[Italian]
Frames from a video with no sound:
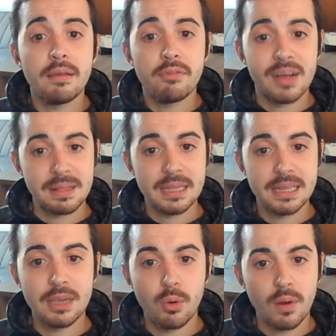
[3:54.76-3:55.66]
Infatti
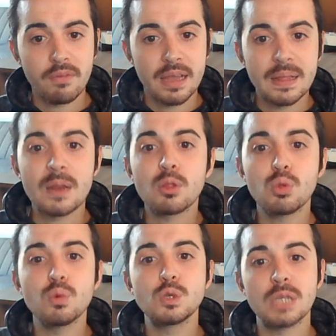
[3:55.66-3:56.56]
dicono a Vader
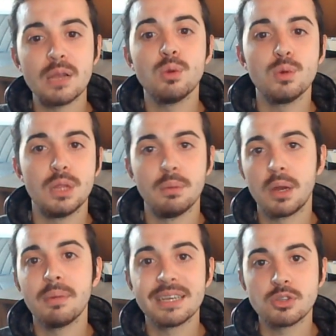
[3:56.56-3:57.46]
tu sei
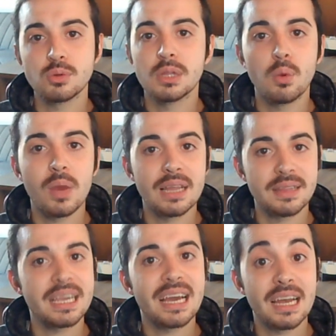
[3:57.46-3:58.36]
l'ultimo rimasto di
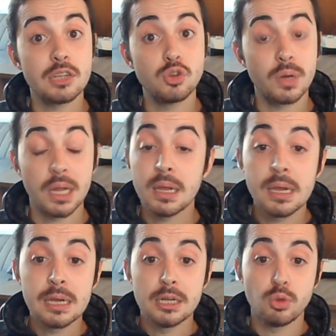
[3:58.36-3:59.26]
quell'antica religione.
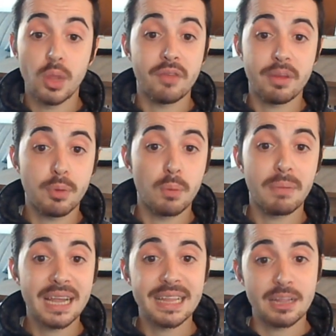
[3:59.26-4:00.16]
Non gliel'avrebbero
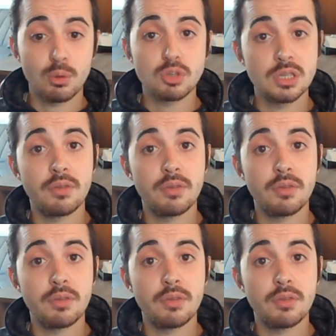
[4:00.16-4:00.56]
mai detto se